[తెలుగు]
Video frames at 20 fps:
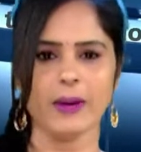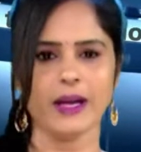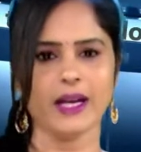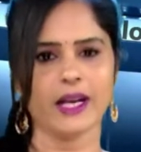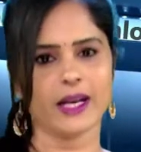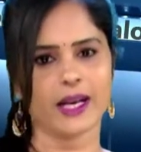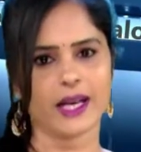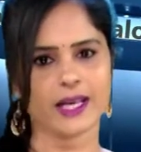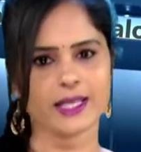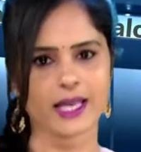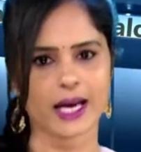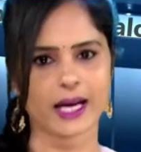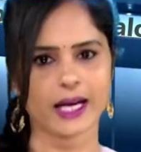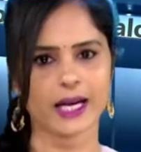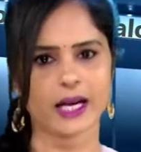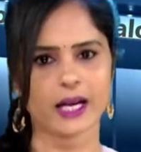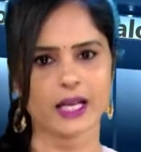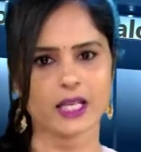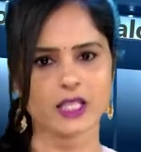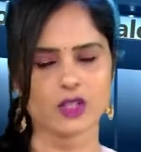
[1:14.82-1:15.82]
మల్లన్న
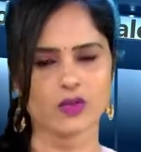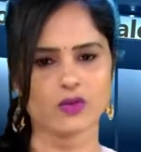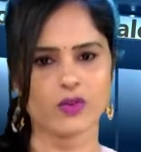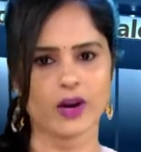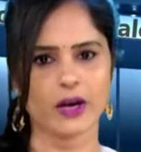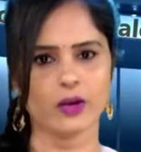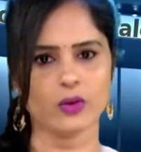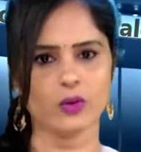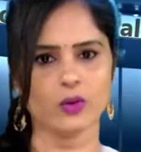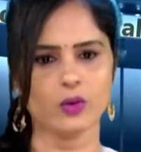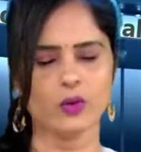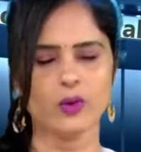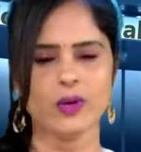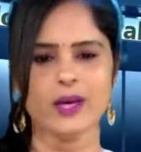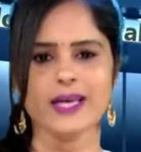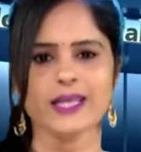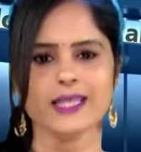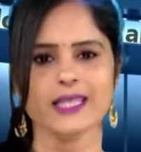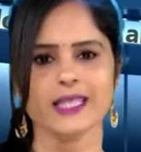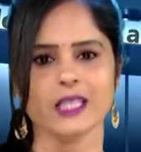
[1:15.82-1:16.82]
సాగర్ రిజర్వాయర్ను
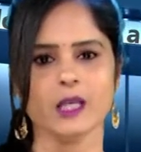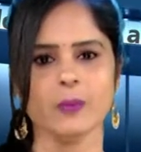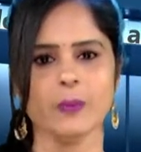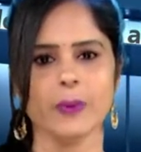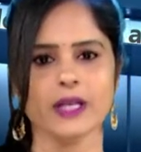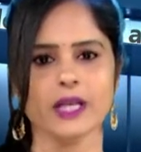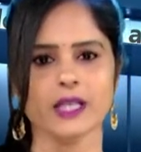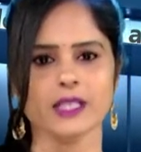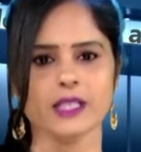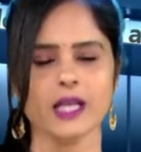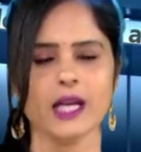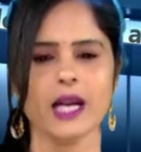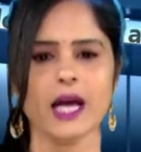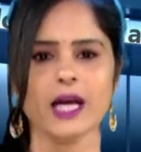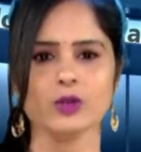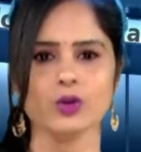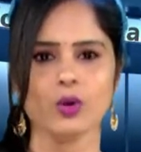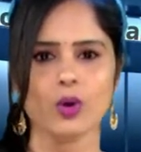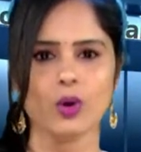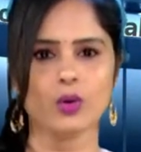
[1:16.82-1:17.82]
సిద్దిపేట జిల్లా
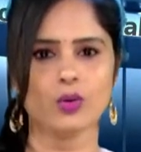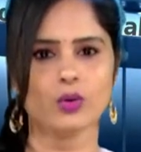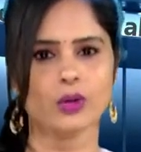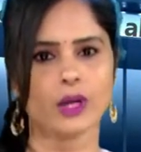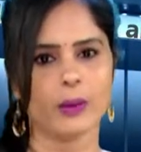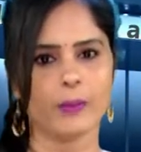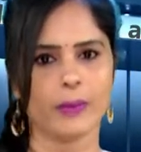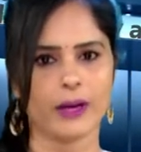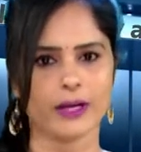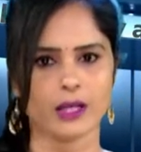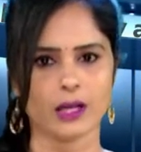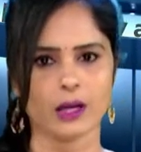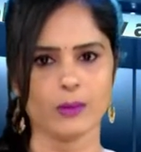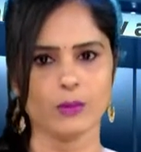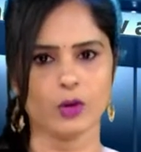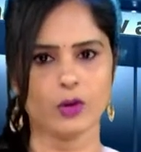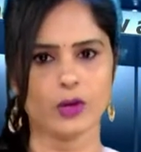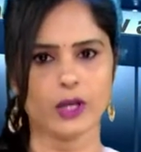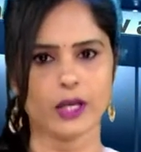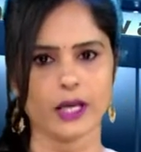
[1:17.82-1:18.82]
తోగుట
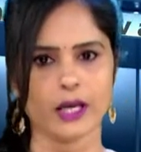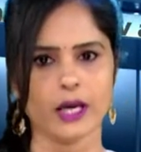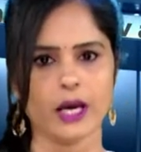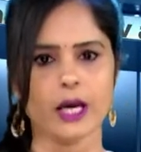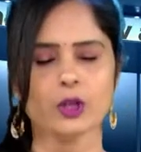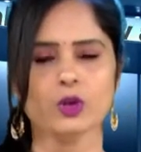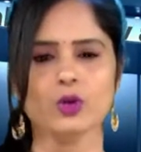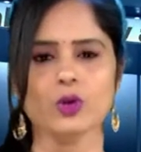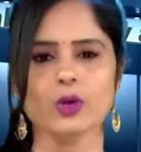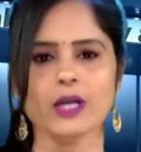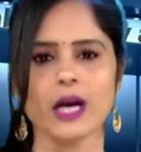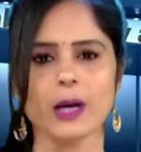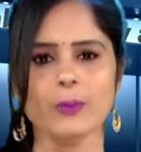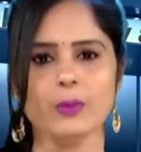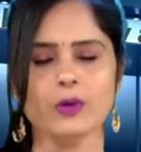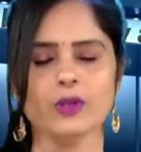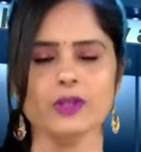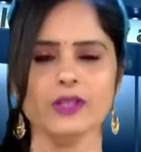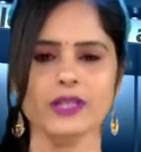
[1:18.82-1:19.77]
మండలంలోని తుక్కాపూర్